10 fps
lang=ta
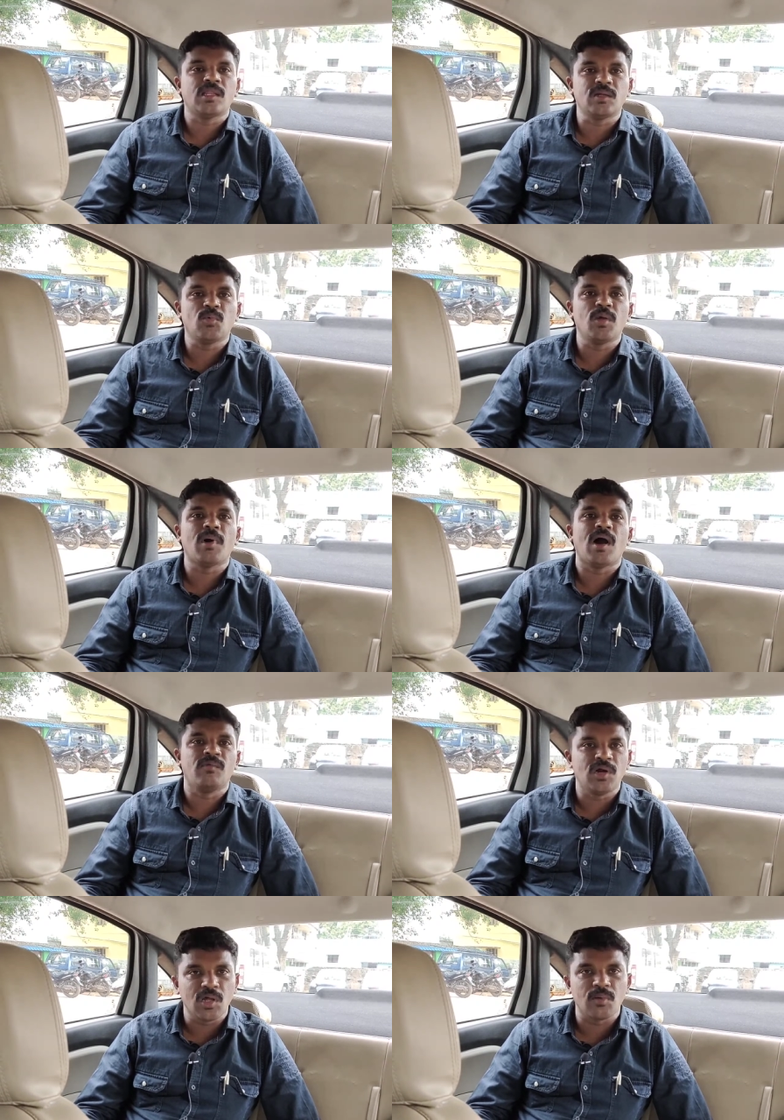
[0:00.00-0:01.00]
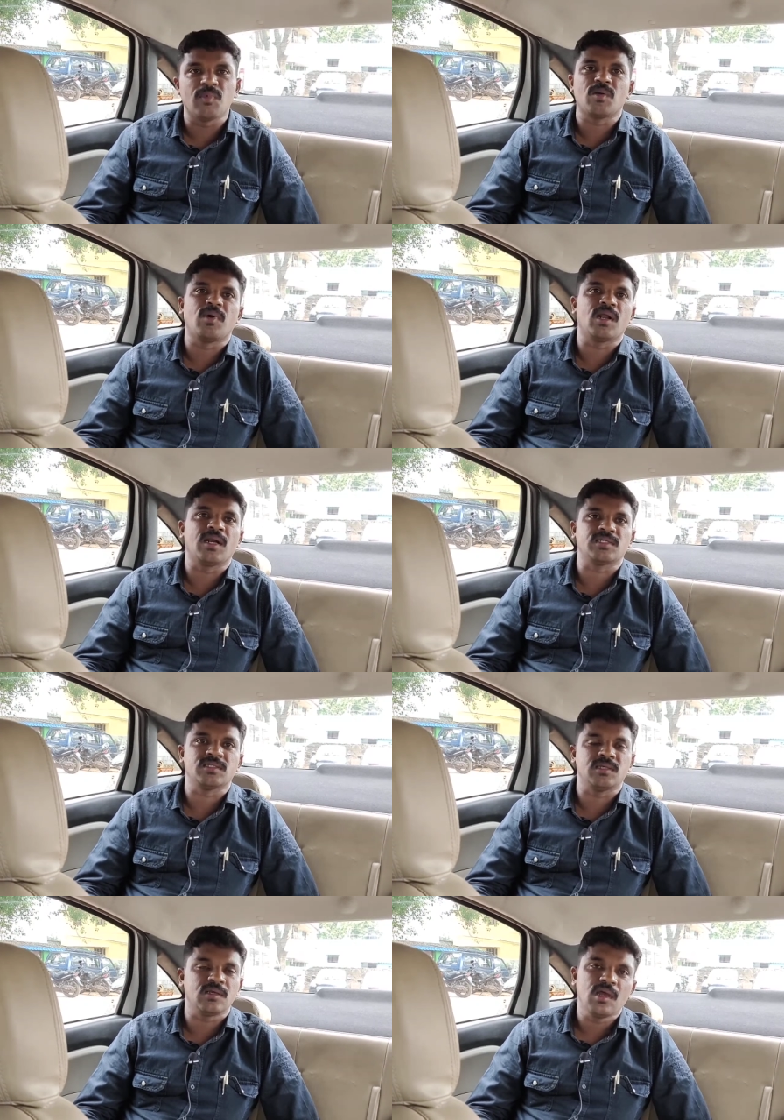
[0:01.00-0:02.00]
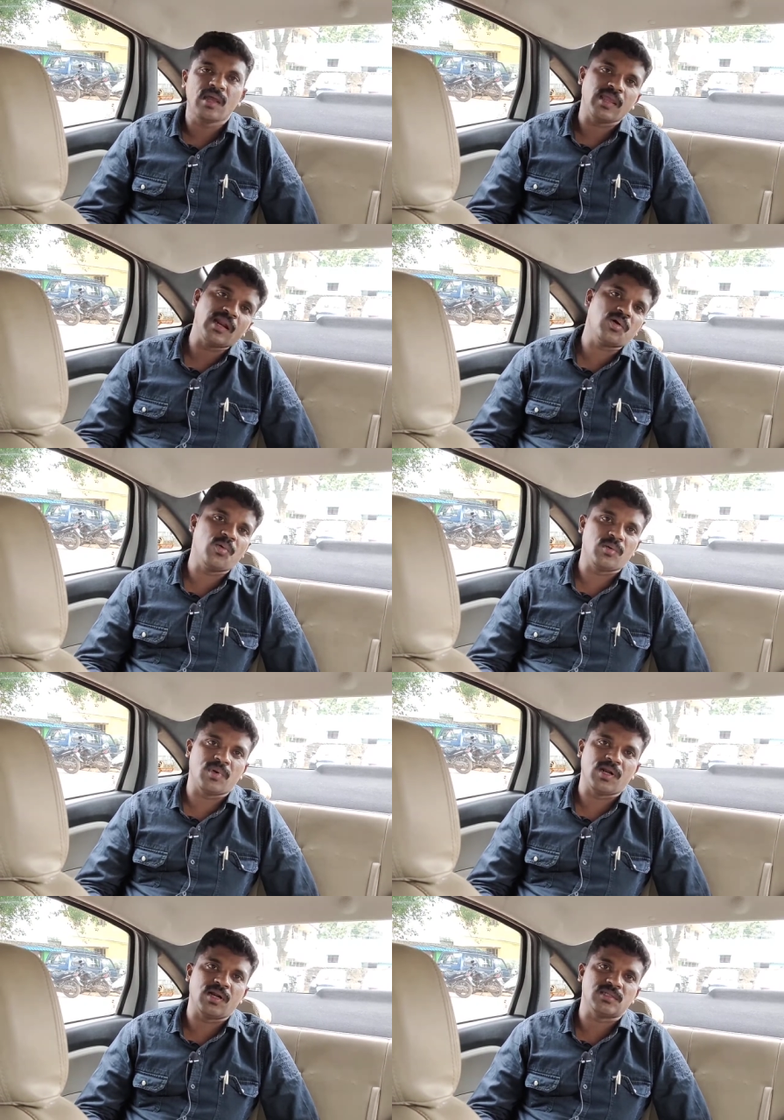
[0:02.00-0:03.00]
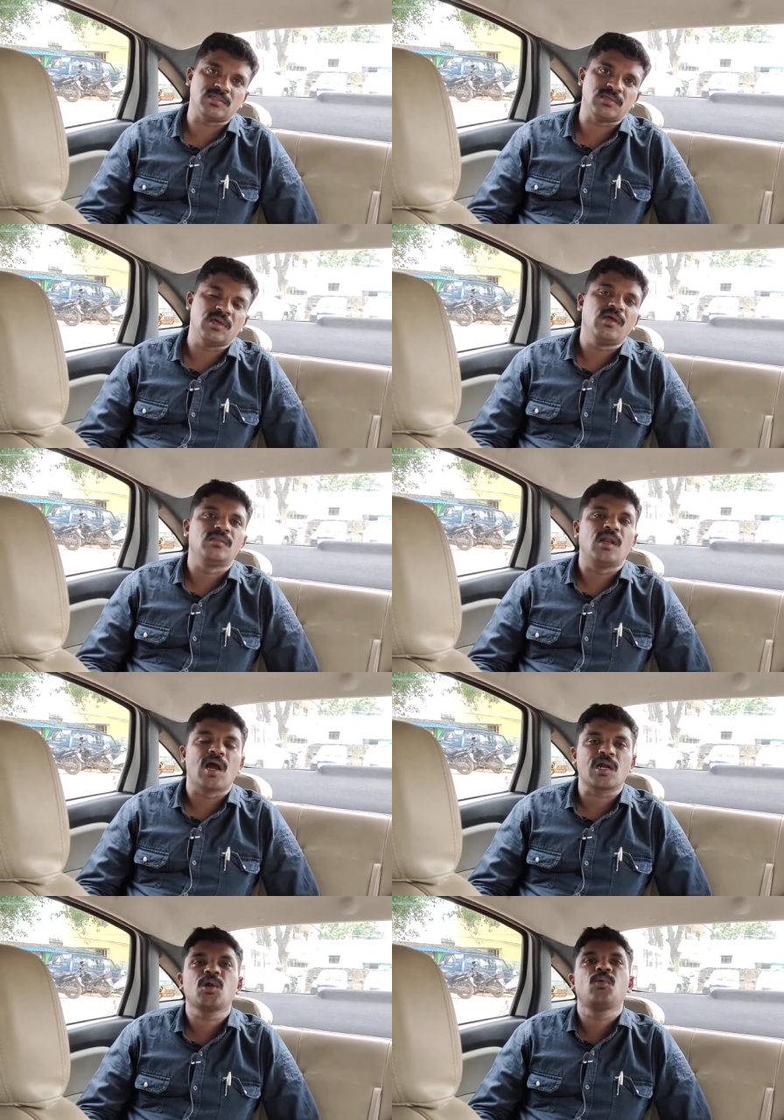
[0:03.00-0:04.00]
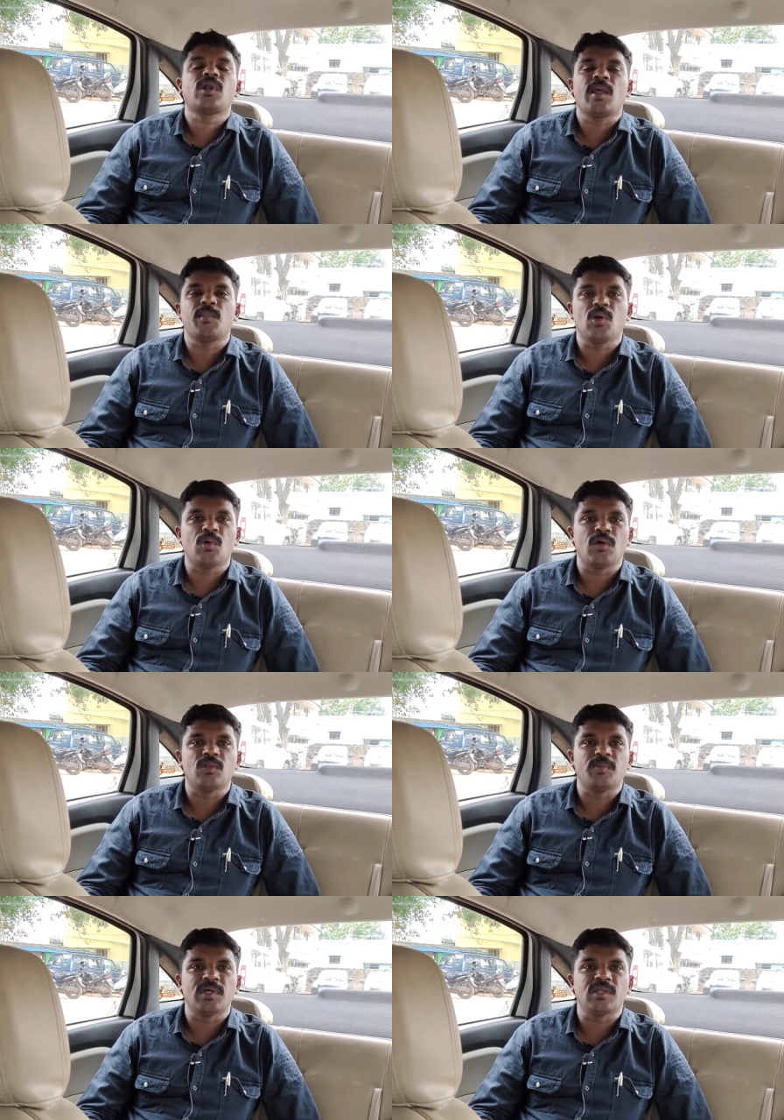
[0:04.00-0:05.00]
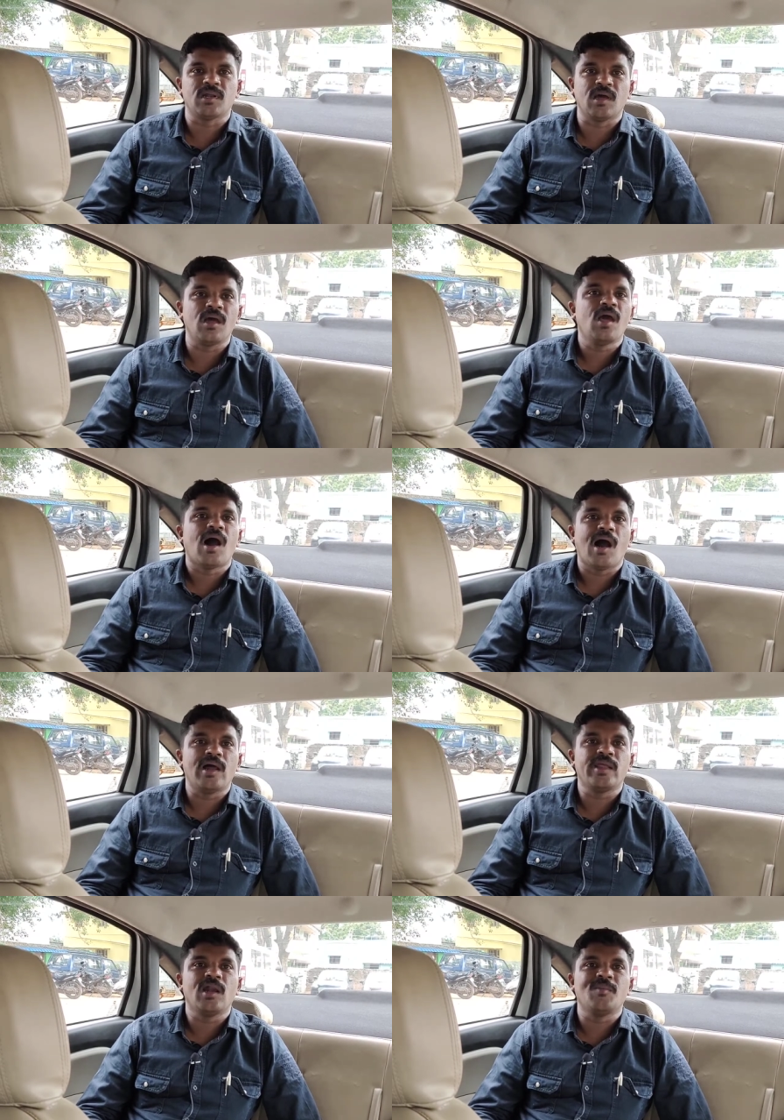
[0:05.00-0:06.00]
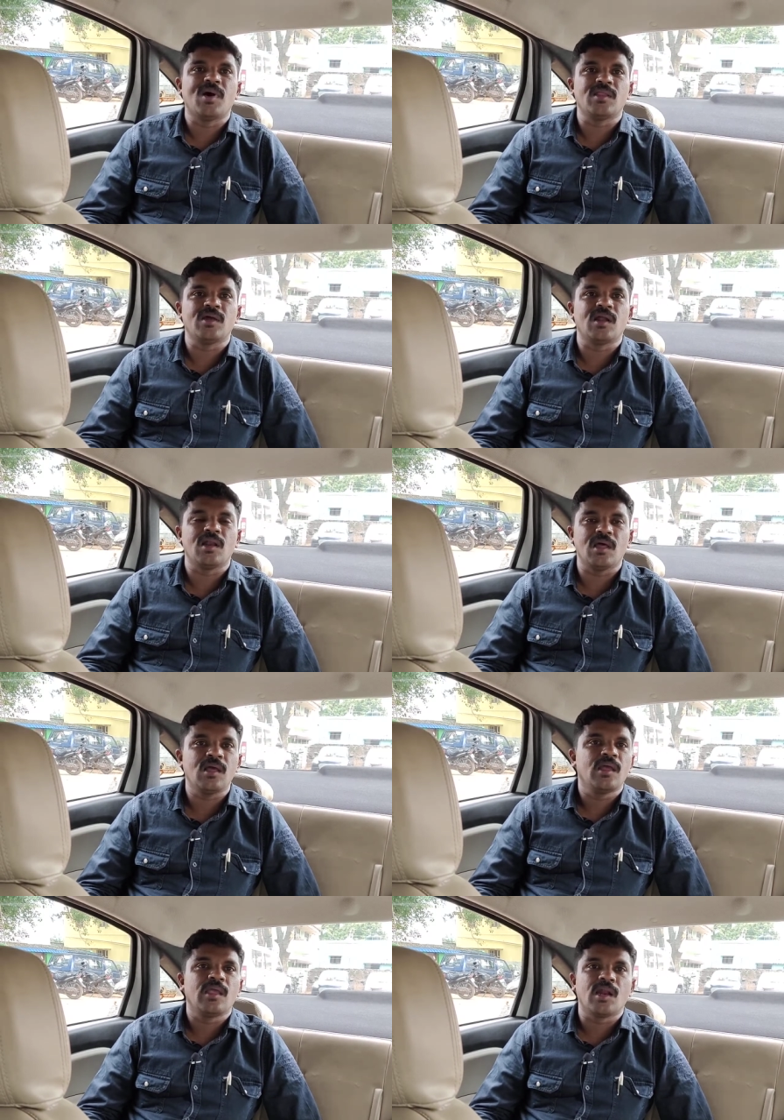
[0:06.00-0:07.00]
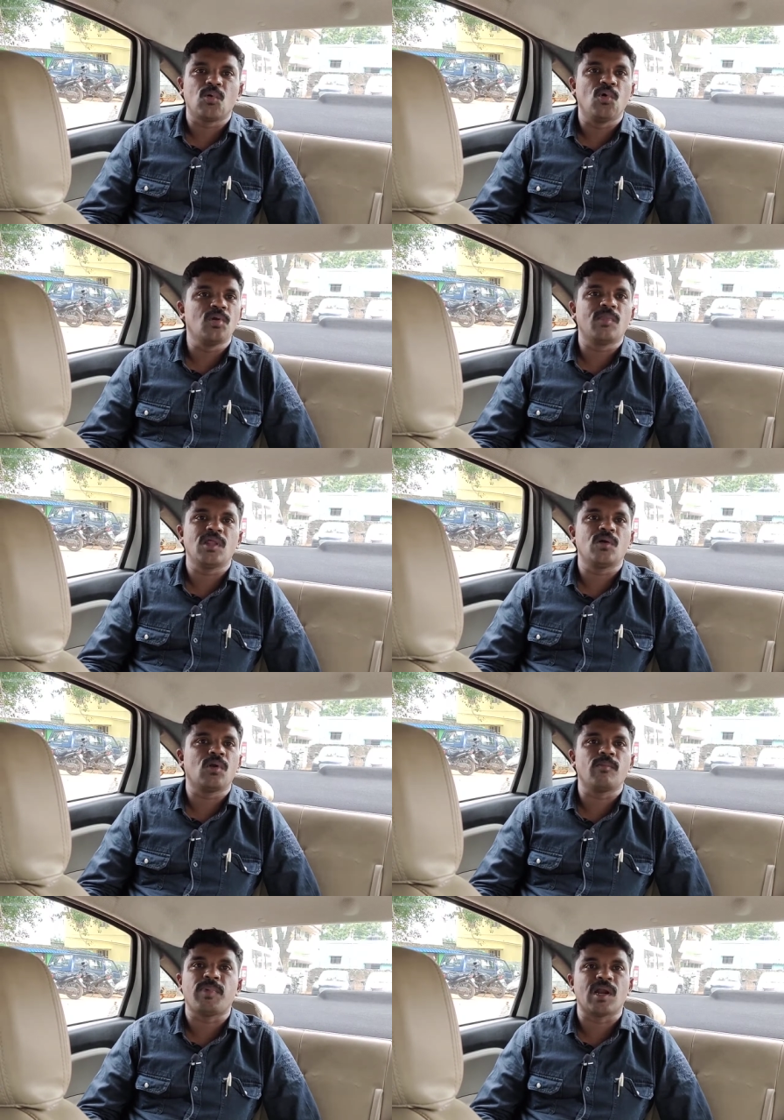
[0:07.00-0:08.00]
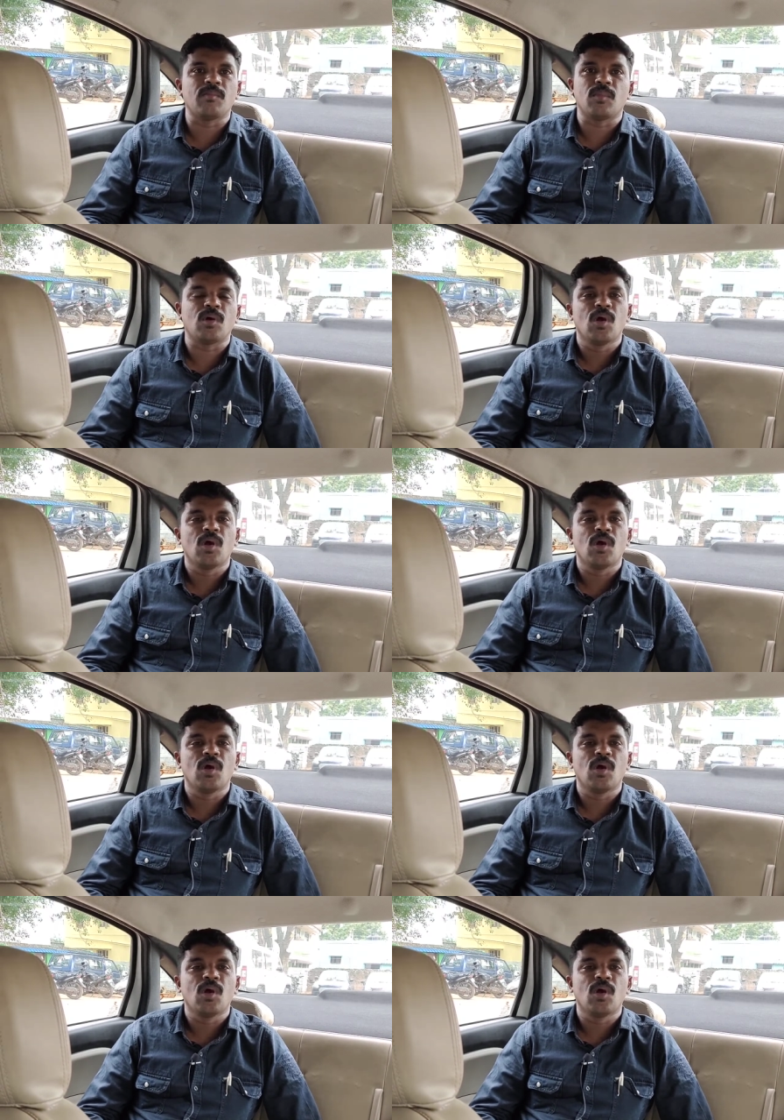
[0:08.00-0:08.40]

அதன் மூலிமா அவங்களுக்கும் வருமானம் கிடச்சிது எனக்கும் வருமானம் கிடச்சிது இந்த லாக்டவுன் டைமில் கூட வந்து பார்த்திங்கன்னா ஆறு ஏழு மாதங்களில் எனக்கு ஒரு மாதம் கூட பணம்